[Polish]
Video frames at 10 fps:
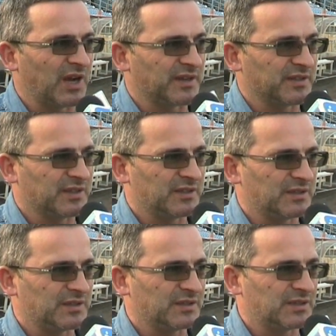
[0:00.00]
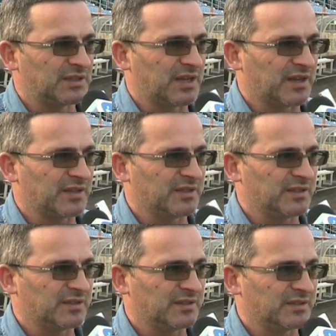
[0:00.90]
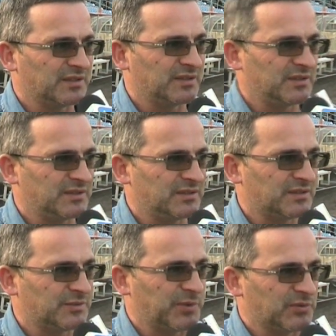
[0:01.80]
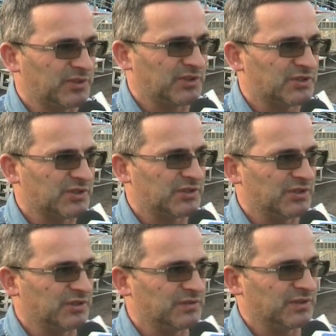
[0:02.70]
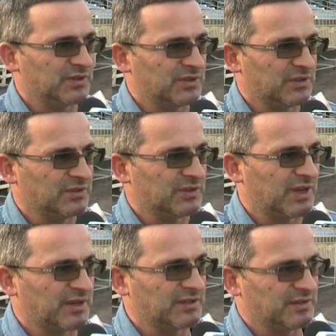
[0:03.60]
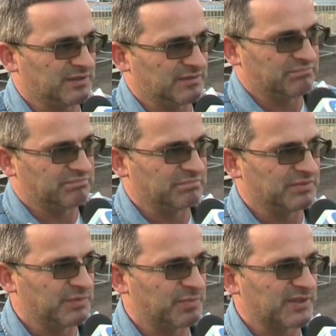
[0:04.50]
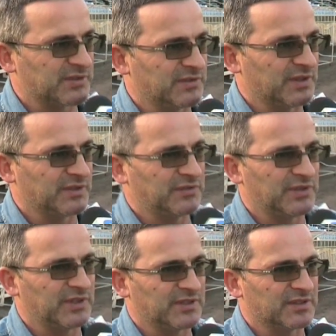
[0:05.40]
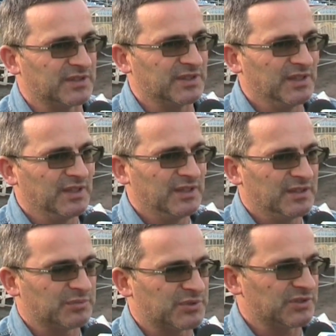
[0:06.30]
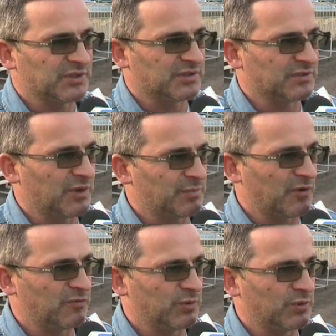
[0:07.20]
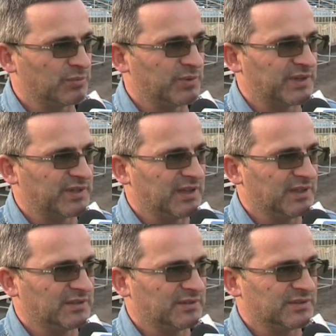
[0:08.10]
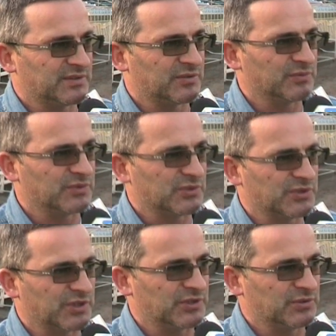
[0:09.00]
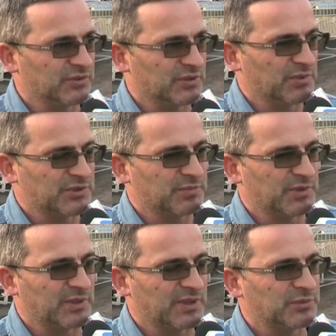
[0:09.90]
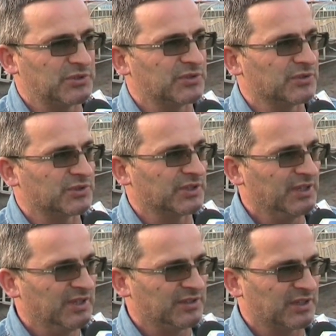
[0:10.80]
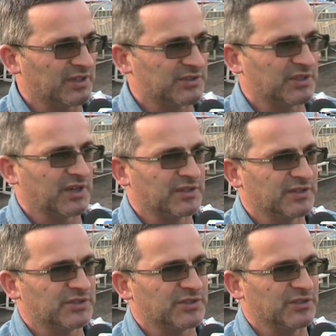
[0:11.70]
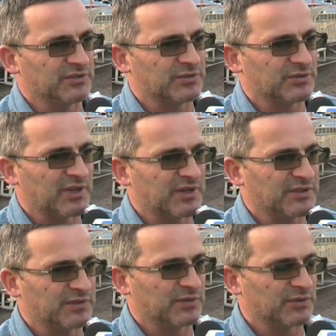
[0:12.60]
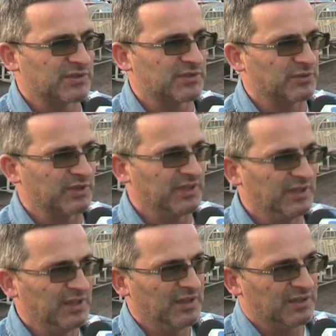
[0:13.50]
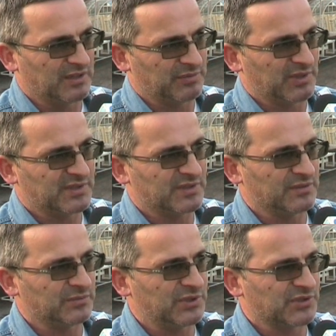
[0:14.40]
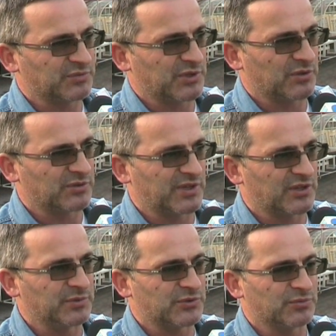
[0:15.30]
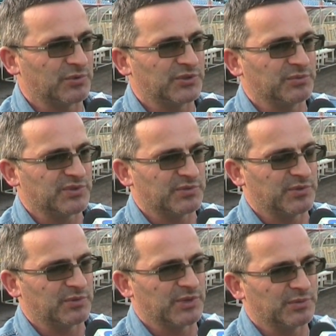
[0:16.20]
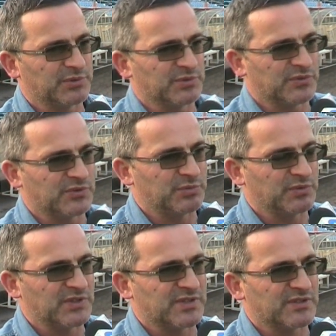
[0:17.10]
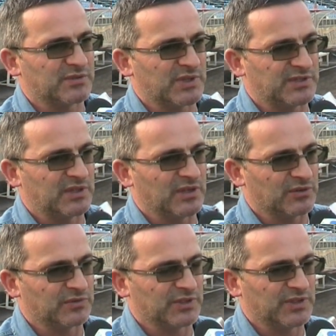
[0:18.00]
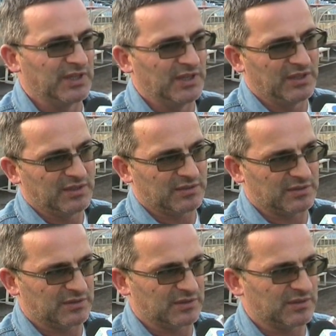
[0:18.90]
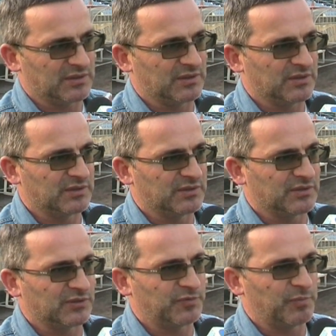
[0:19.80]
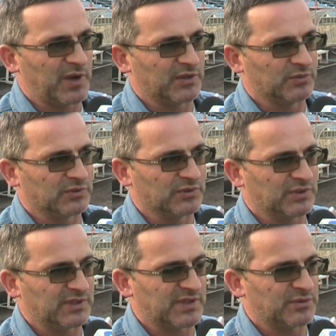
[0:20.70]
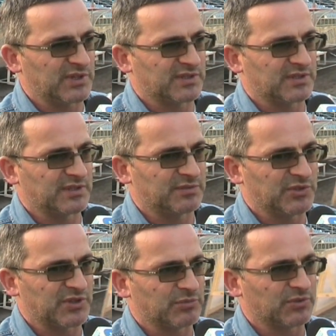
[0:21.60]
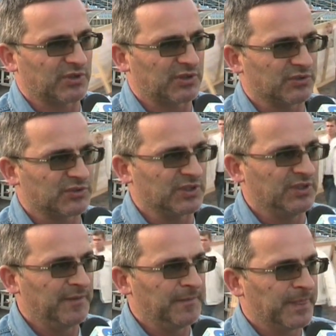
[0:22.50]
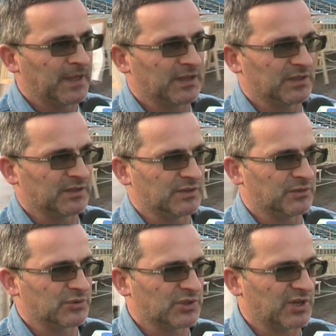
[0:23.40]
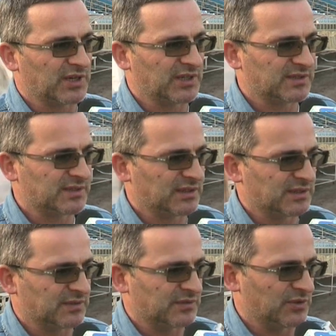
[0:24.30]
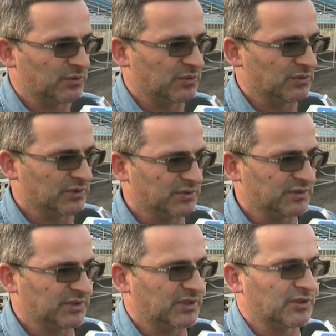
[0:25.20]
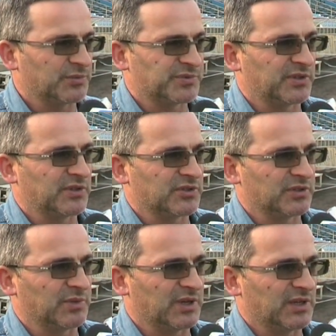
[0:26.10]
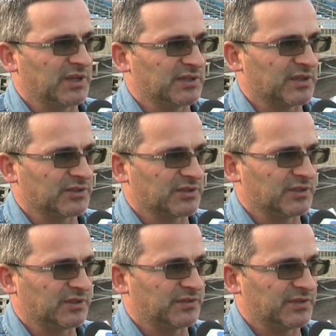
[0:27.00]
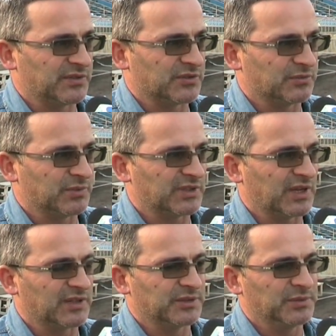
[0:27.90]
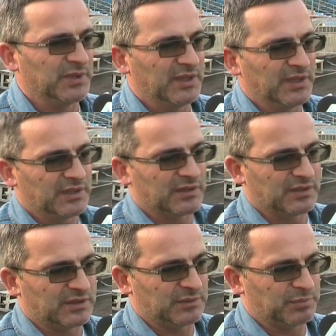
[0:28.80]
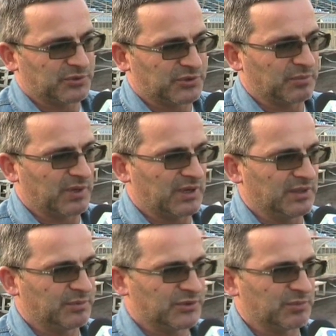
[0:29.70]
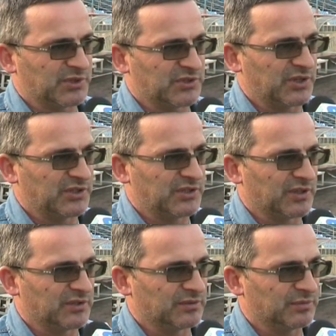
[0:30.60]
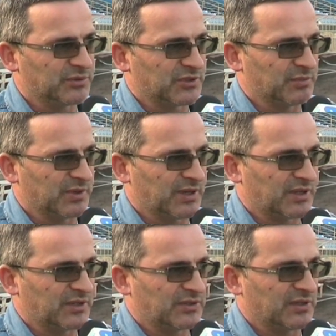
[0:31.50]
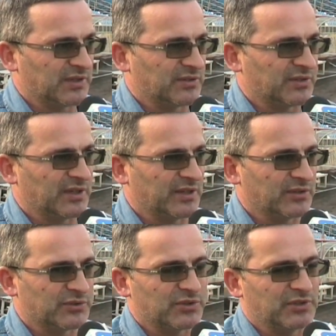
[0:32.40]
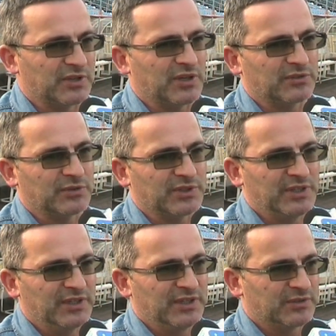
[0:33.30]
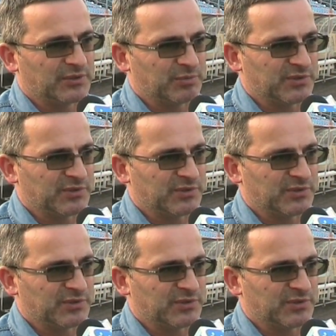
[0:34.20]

karny, y, karny zupełnie nieszczęśliwy, tylko karny wypracowany, ewidentny przecież łapał w pół Roberta, więc co tu mówisz o szczęściu? No chyba, że pan ma na myśli to, że nie każdy karny jest strzelony, rzut karny się wykorzystuje. Natomiast no, myślę, że w przekroju całego meczu byliśmy zespołem lepszym, stworzyliśmy więcej sytuacji klarownych, yy, coś wpadło. No, ja cały czas zmierzam do tego, że e, drużyna jest, jest w dołku, no, nie tylko psychicznym, ale, ale także i fizycznym, mentalnym i, i potrzeba, potrzeba szczęścia, no, potrzeba jakiegoś racjonalnego czynnika, który, który